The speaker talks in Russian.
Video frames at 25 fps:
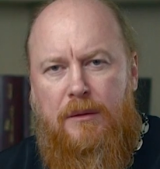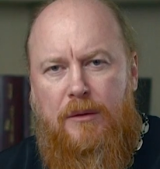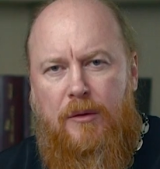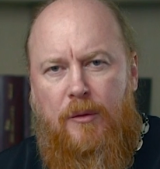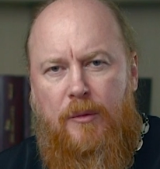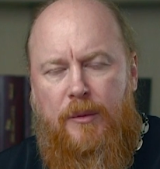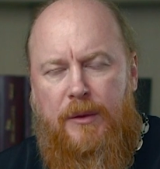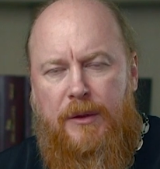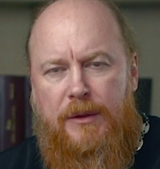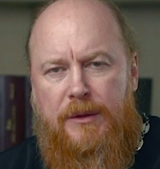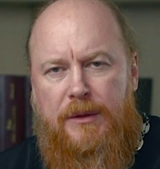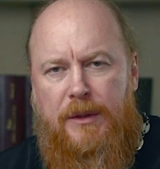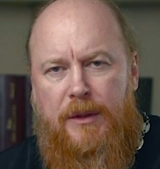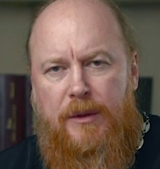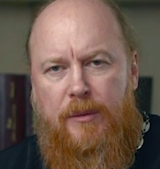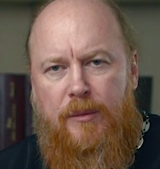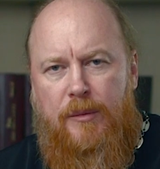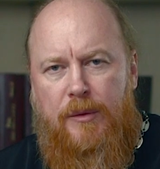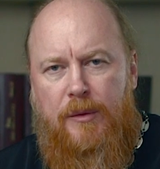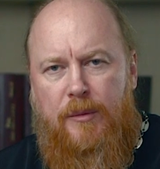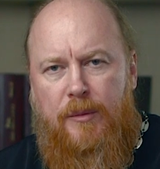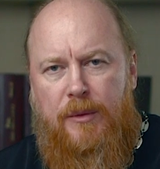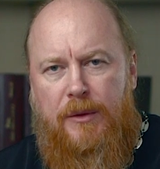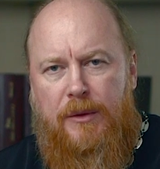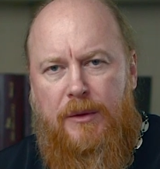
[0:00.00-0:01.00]
Добрый день,
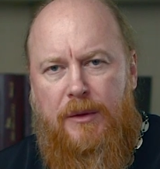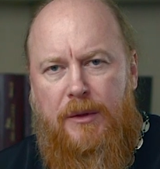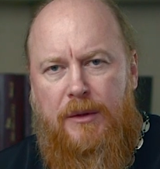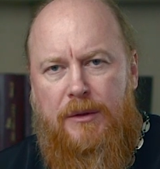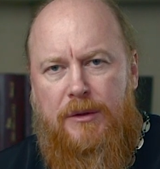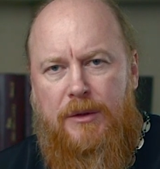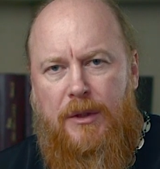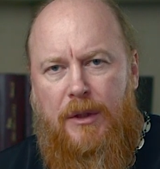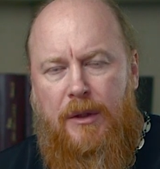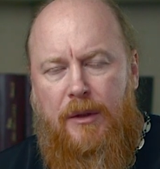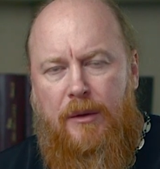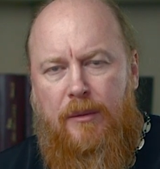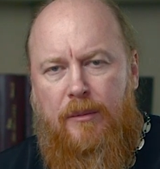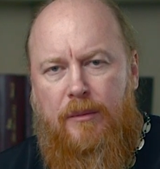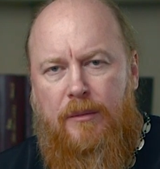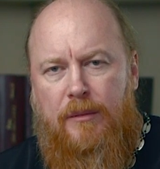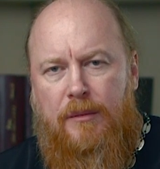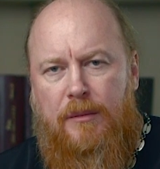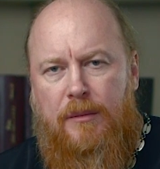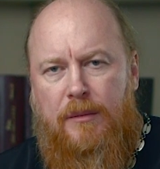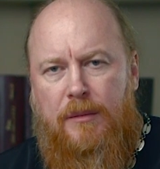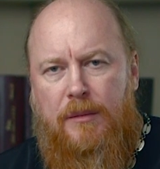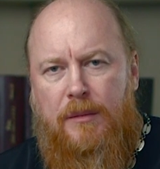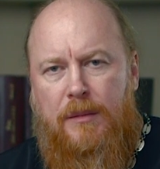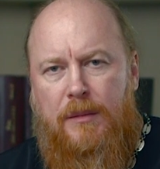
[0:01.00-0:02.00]
мы продолжаем
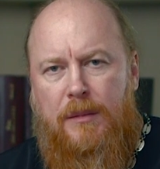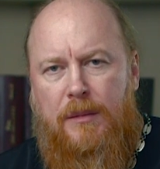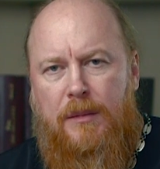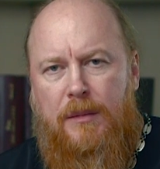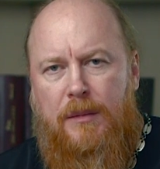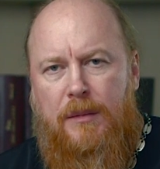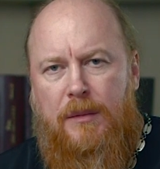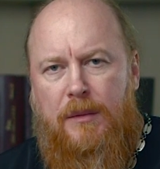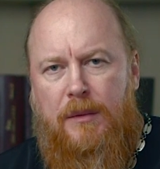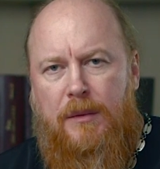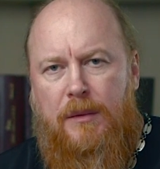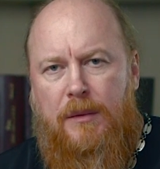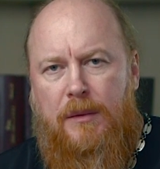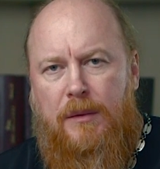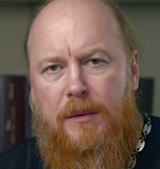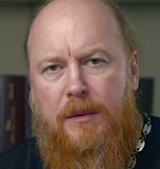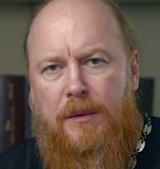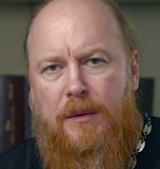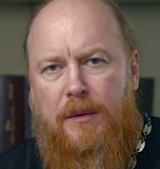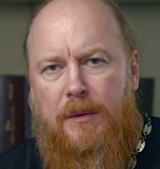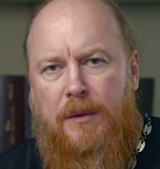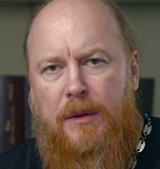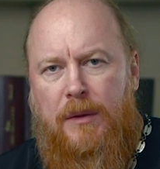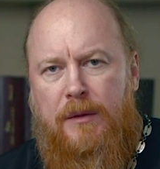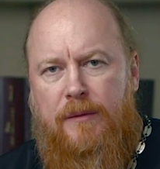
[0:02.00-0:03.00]

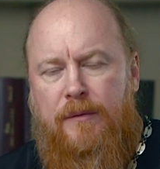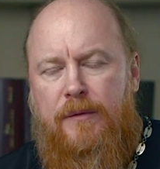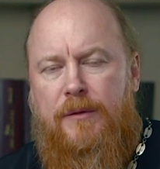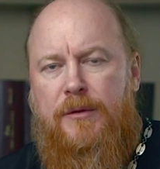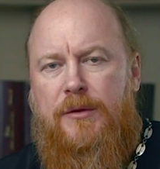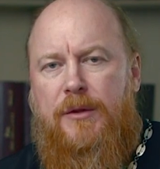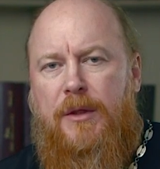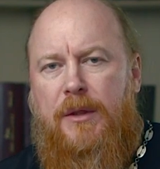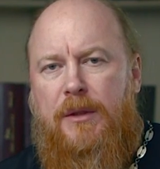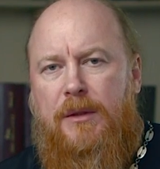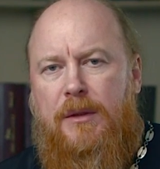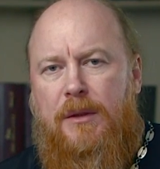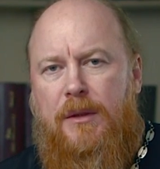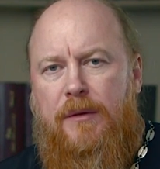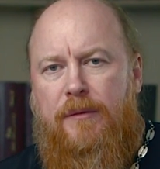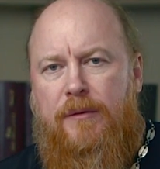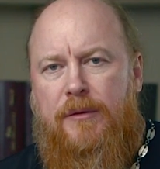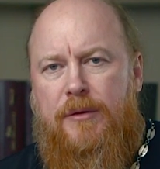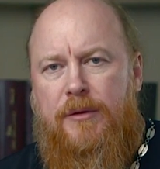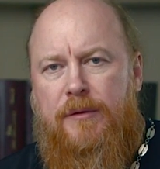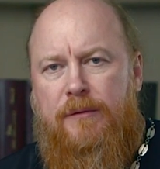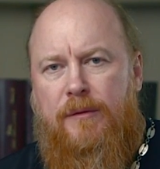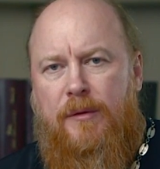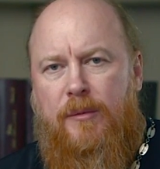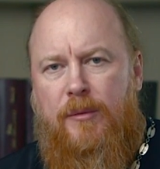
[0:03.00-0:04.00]
отвечать на
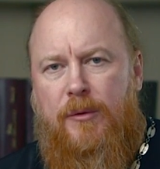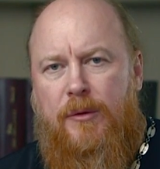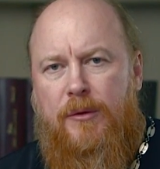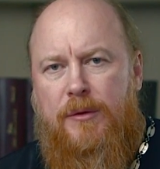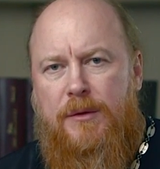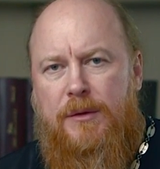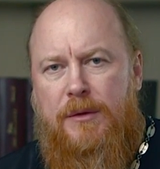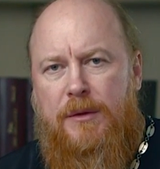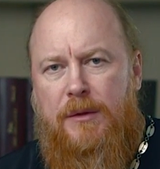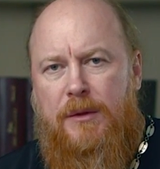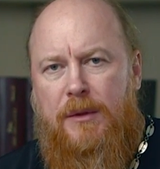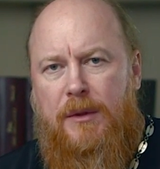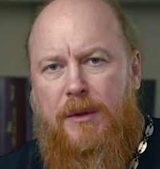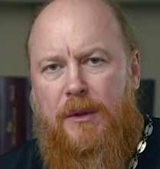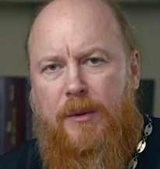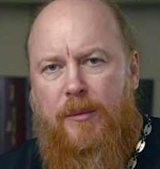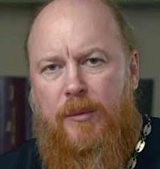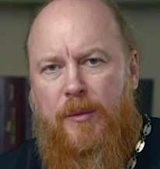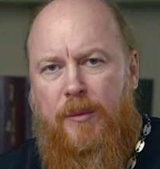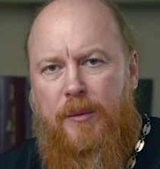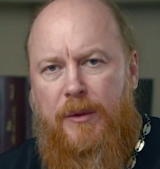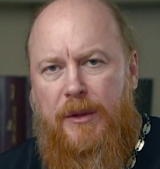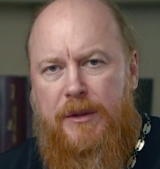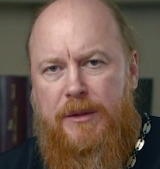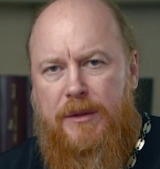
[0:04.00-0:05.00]
ваши вопросы на
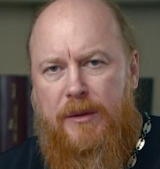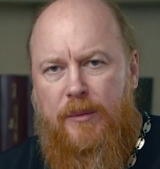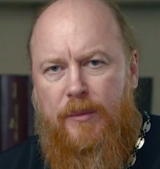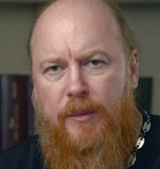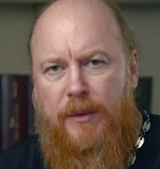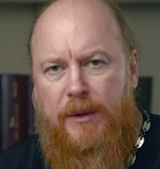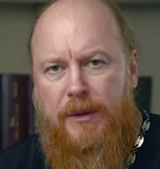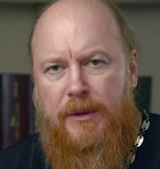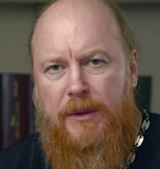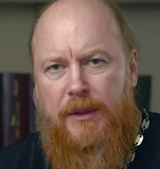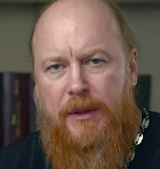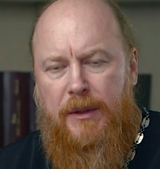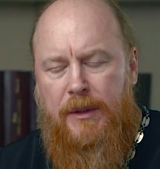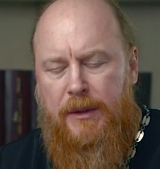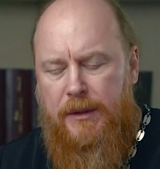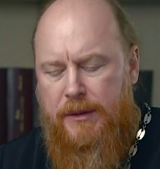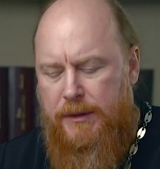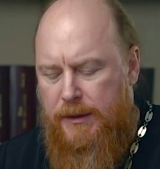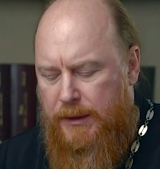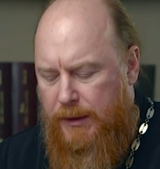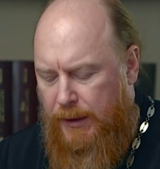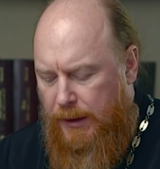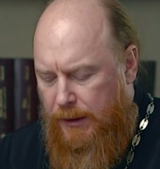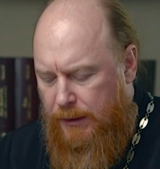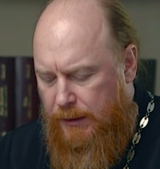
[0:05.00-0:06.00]
библейском портале
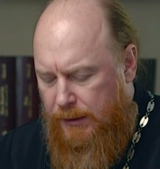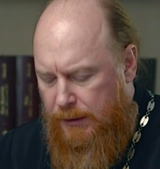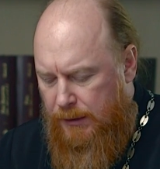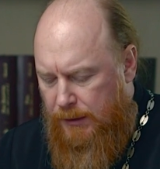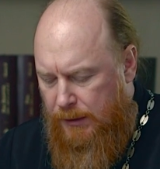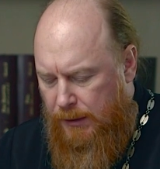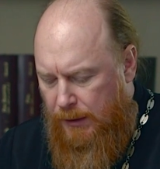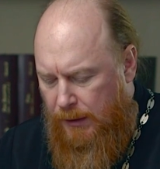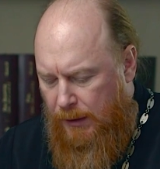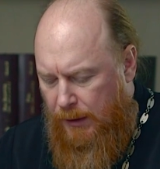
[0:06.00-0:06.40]
«Экзегет».